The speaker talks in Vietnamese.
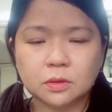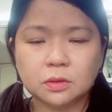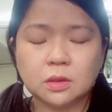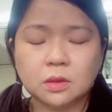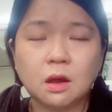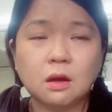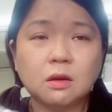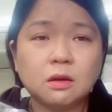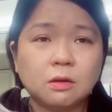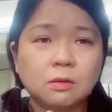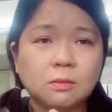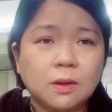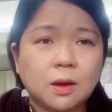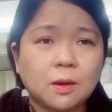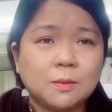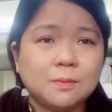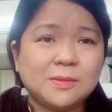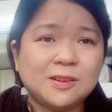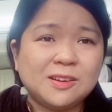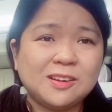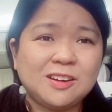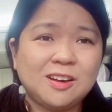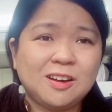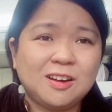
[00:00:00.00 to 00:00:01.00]
nó cũng không
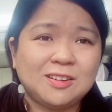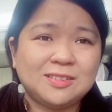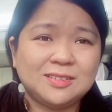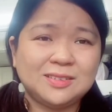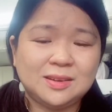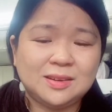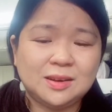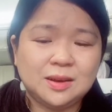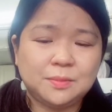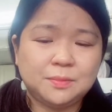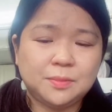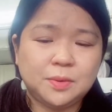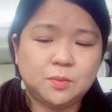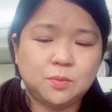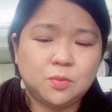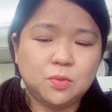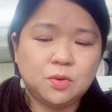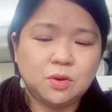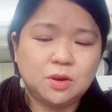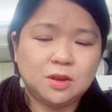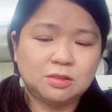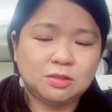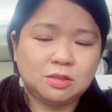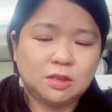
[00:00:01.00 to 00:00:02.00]
có ngon như là mình
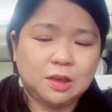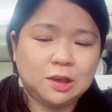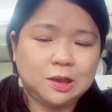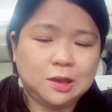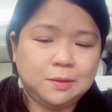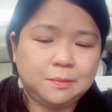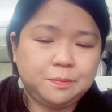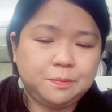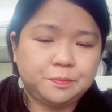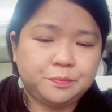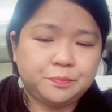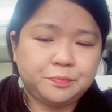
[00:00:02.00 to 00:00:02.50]
mua ở tiệm